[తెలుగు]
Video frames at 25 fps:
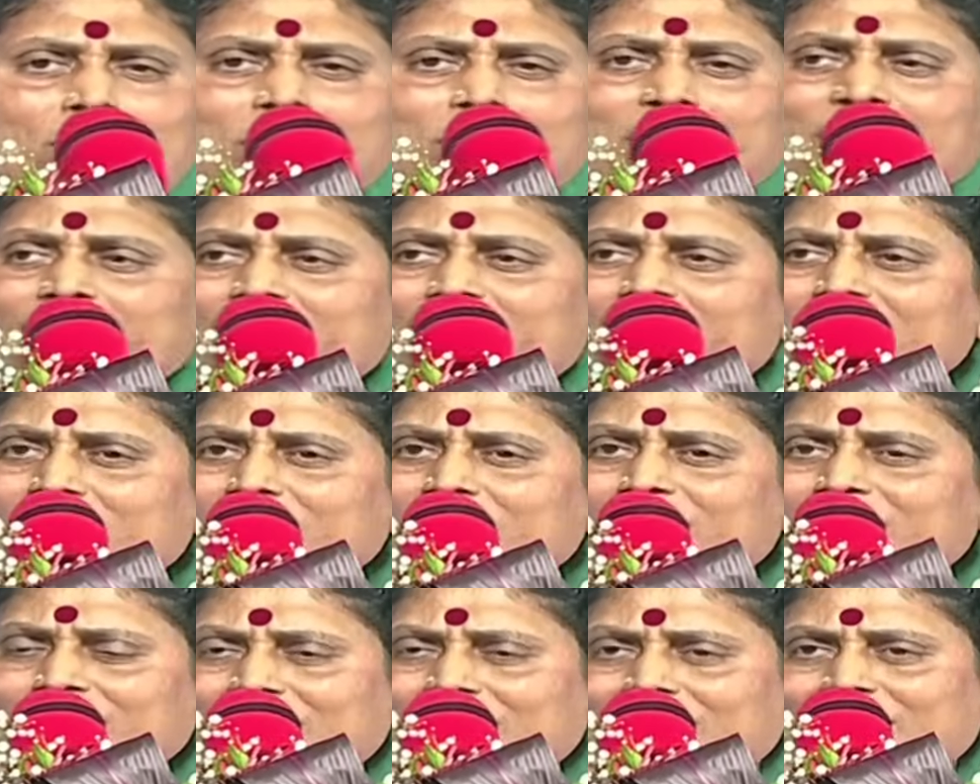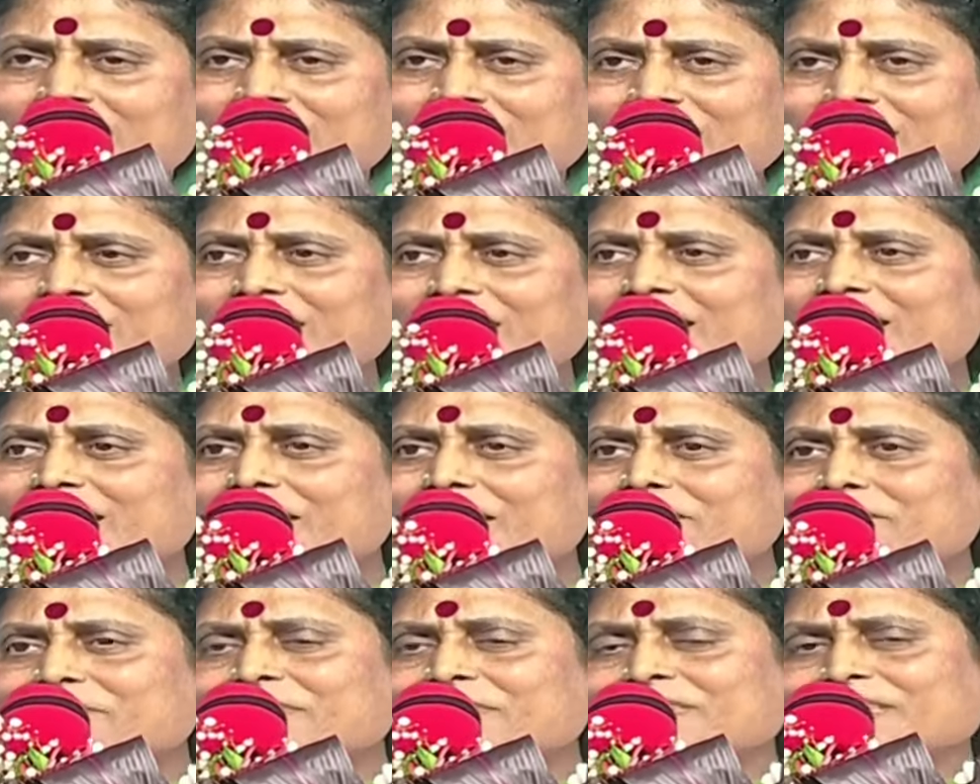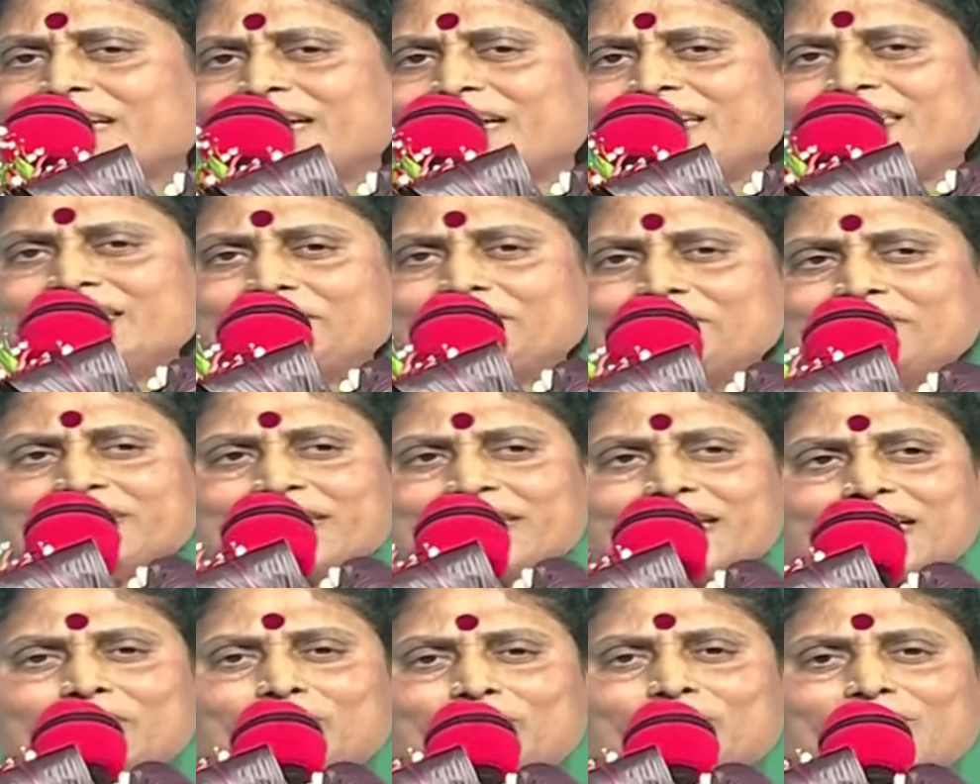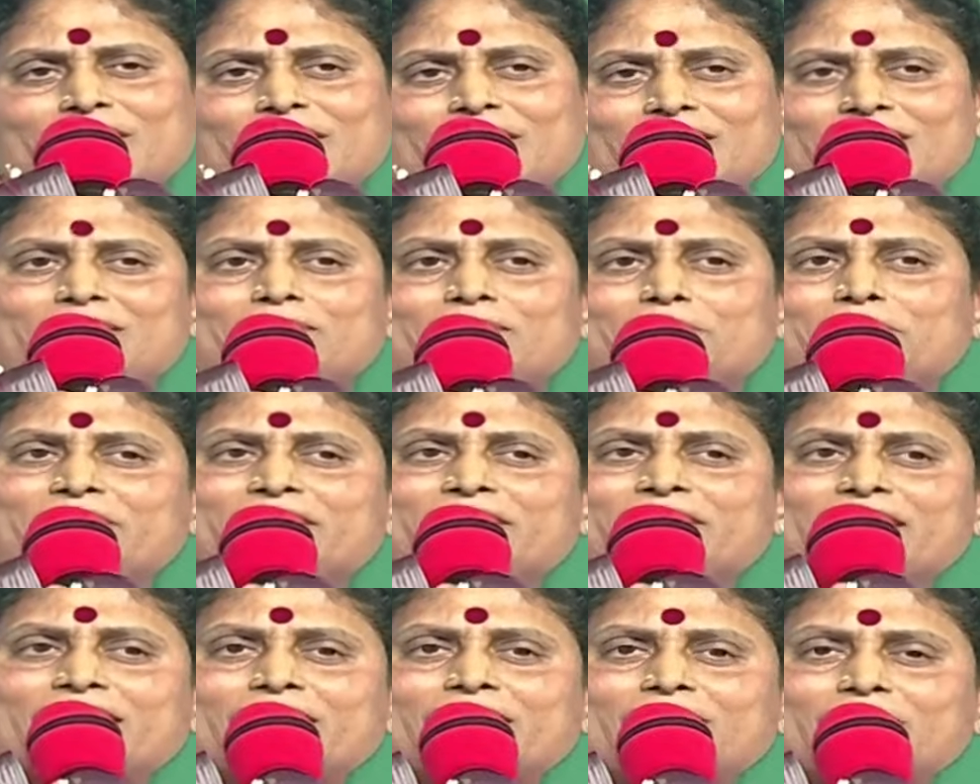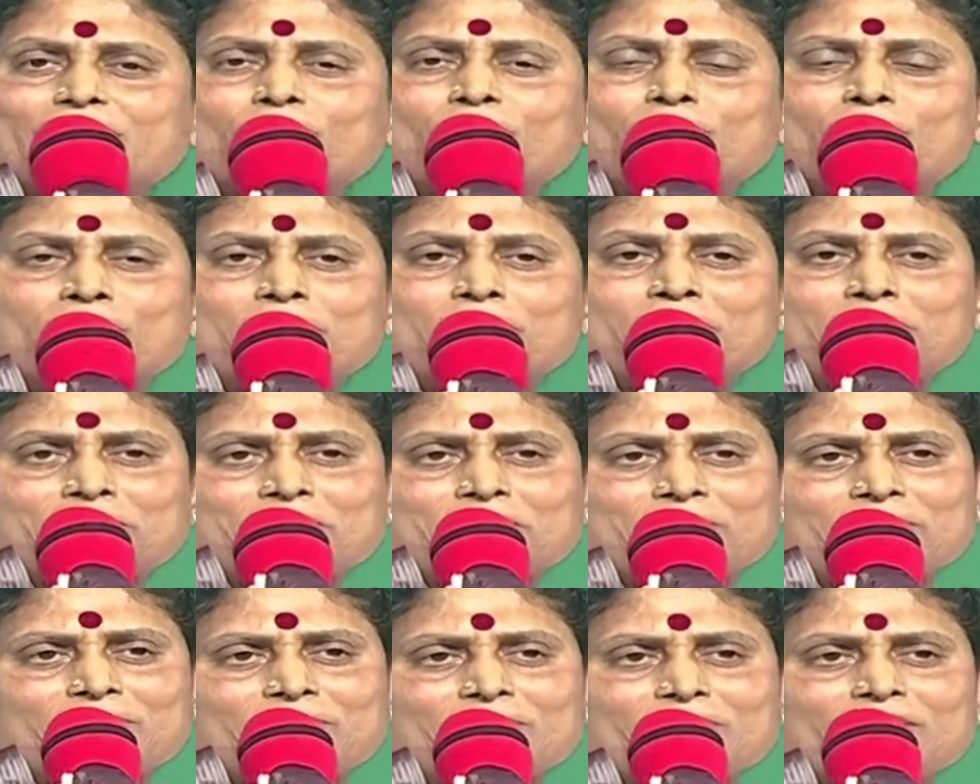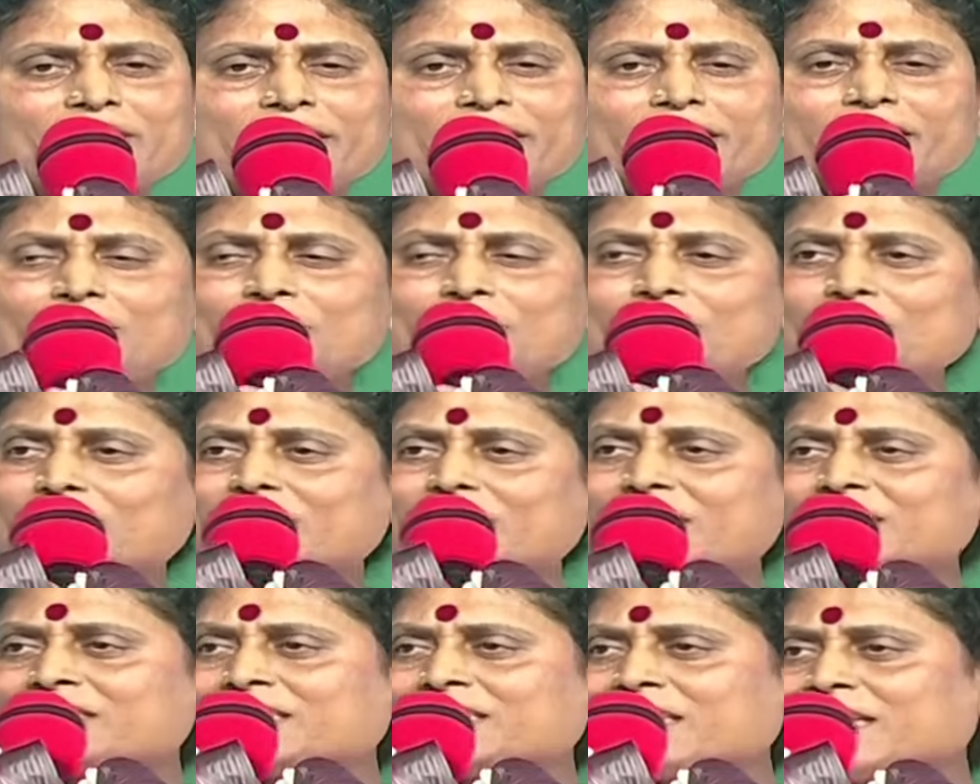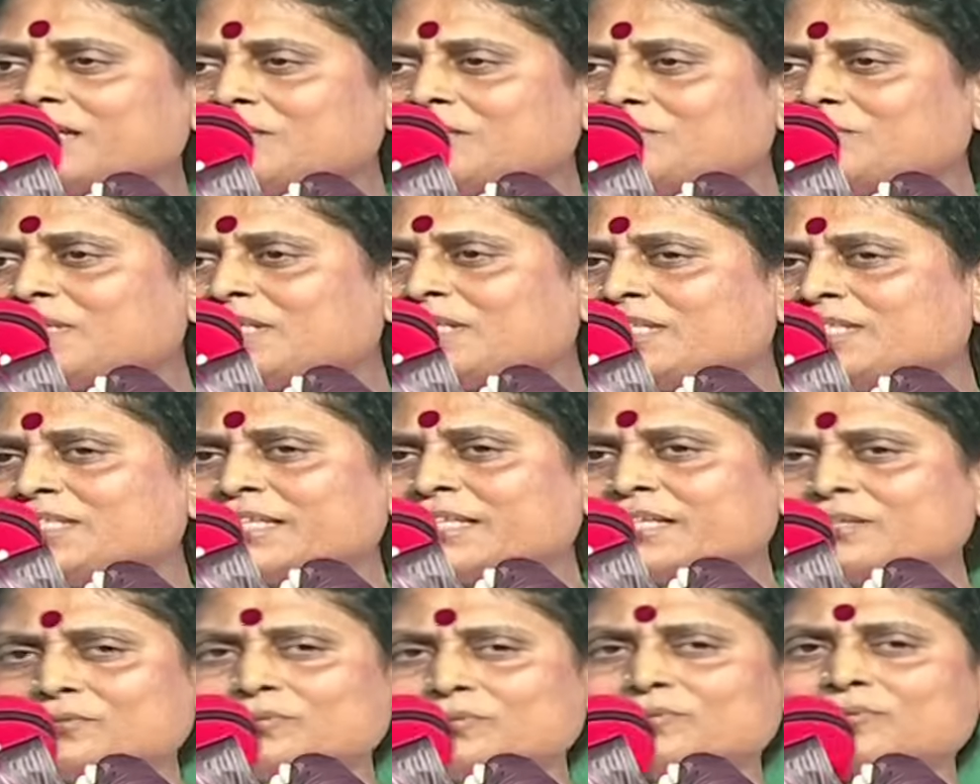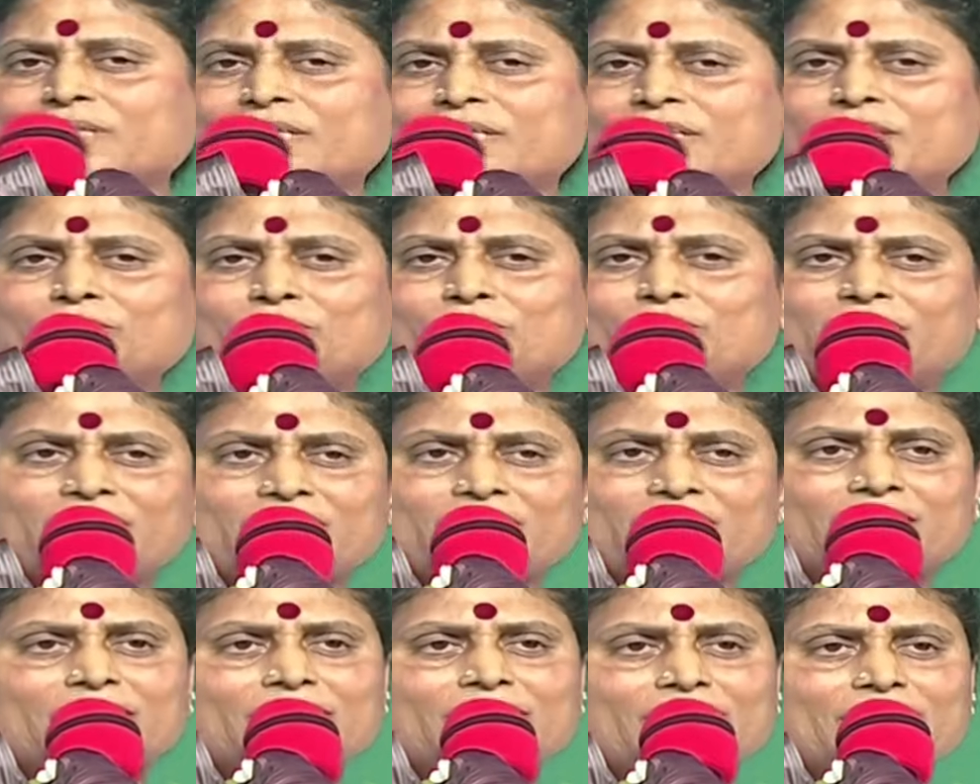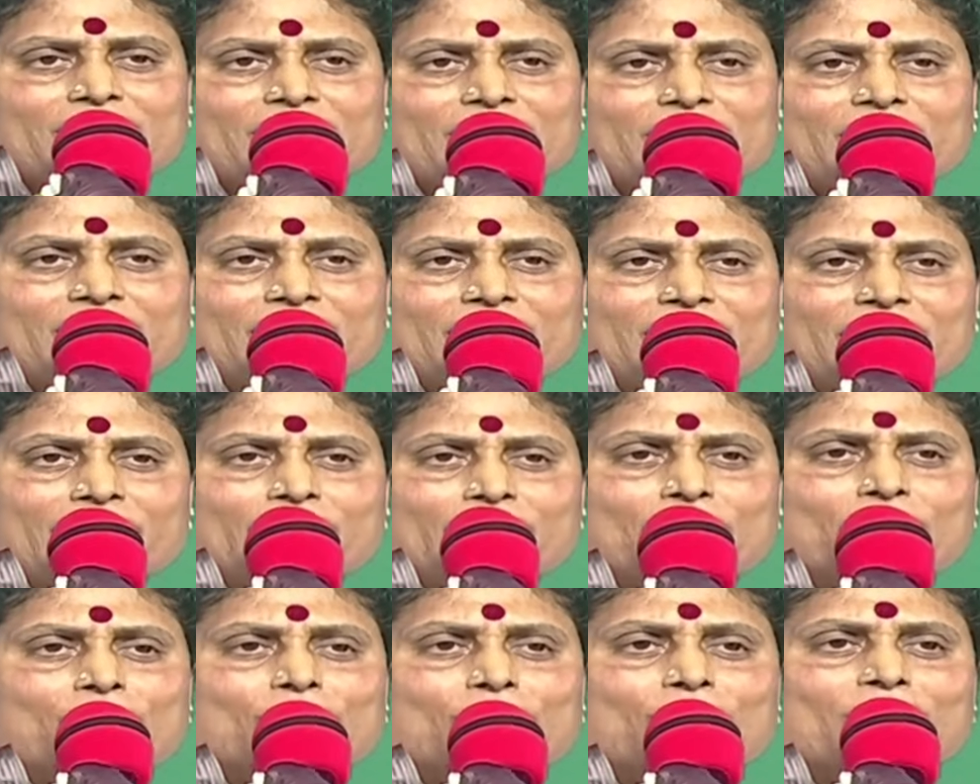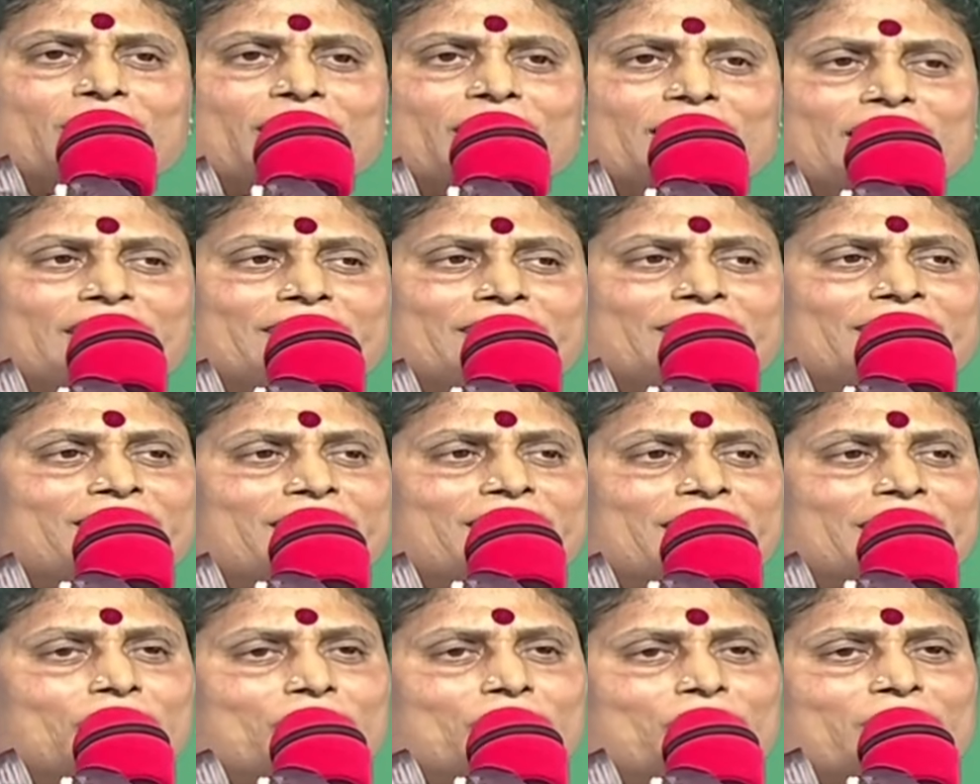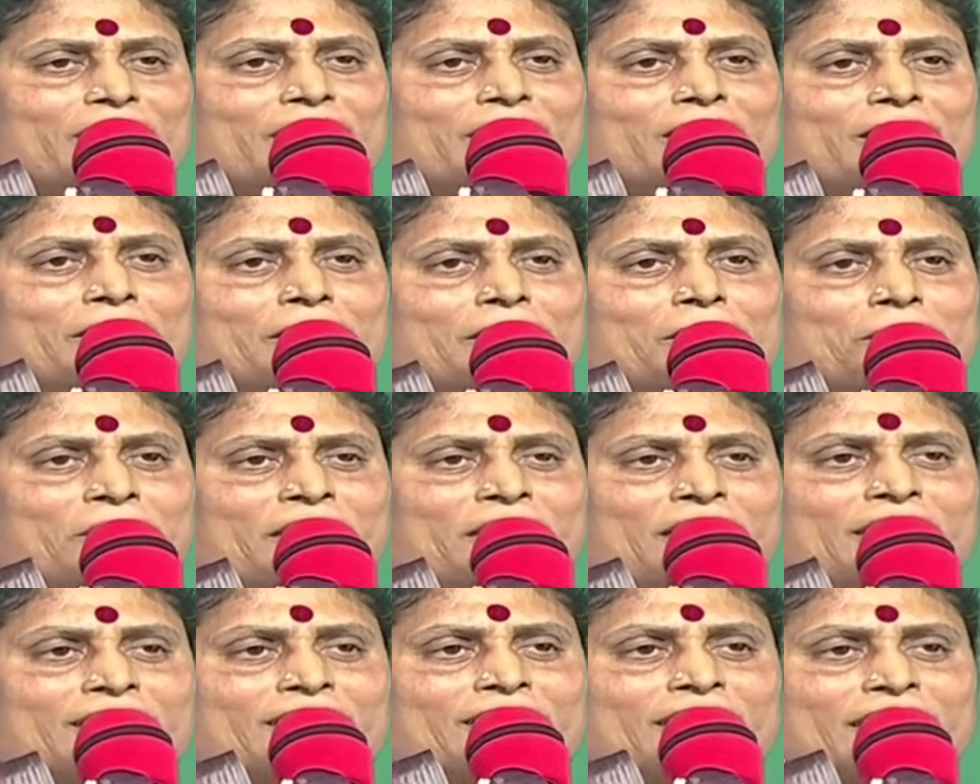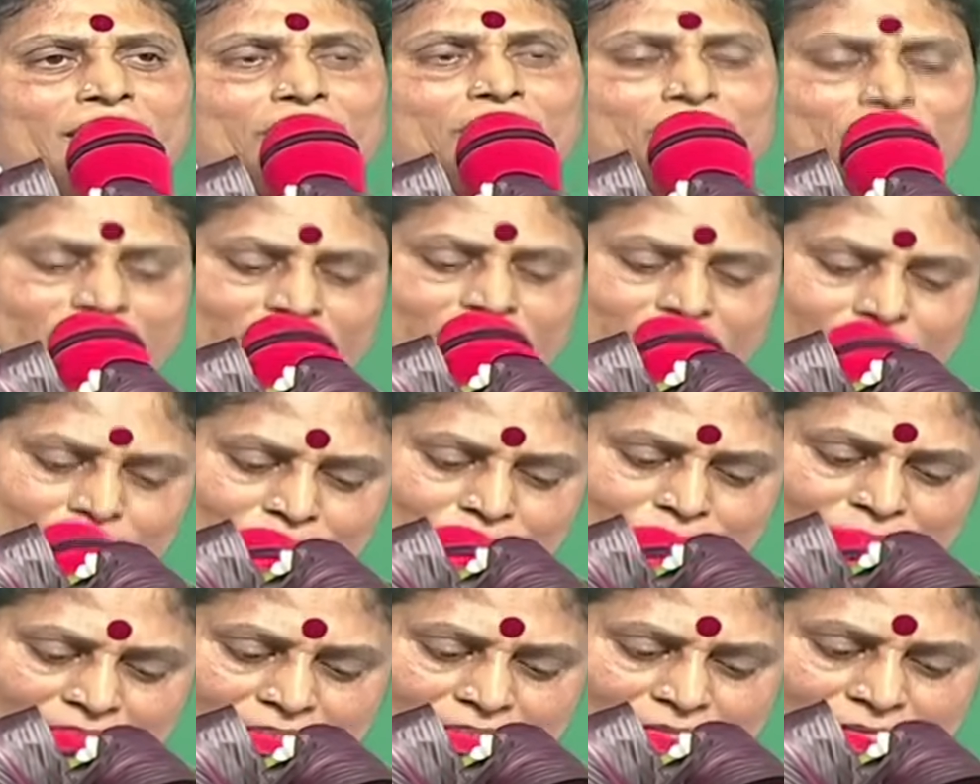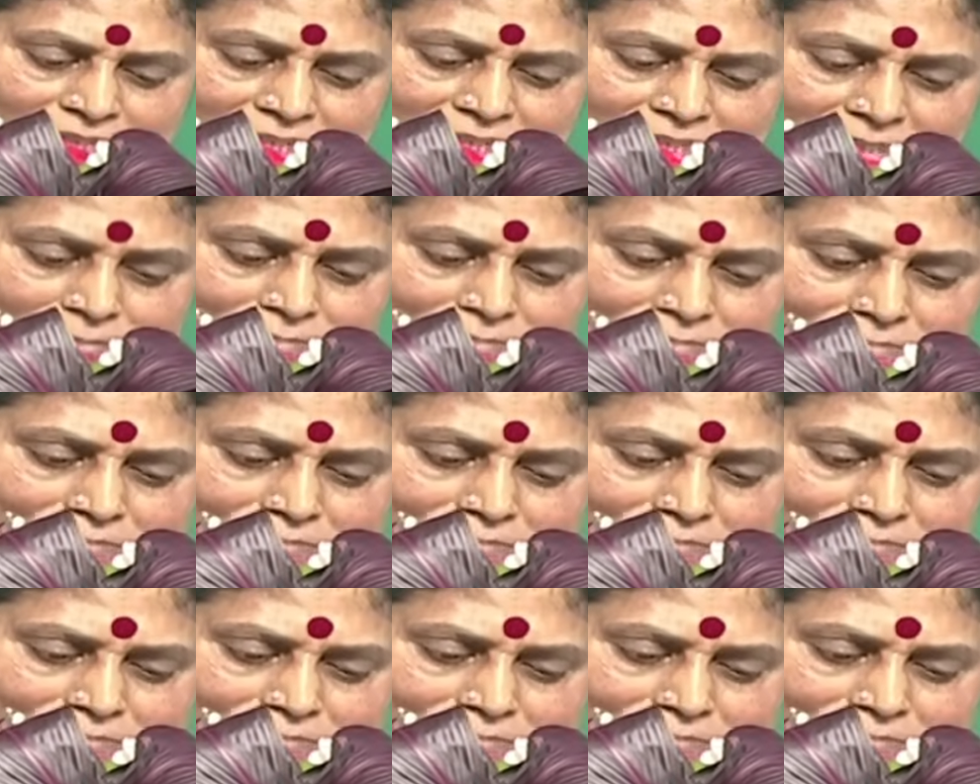మరి ఎందరు ఈ అన్ని విష అన్ని విషయాలు కూడా మరి కుటుంబం ఎన్నో కష్టాలు నిందలు అన్ని కూడా ఎదుర్కొని నిలిచిందని కూడా మీకు అందరికీ కూడా చెప్తున్నాయి వాళ్ళ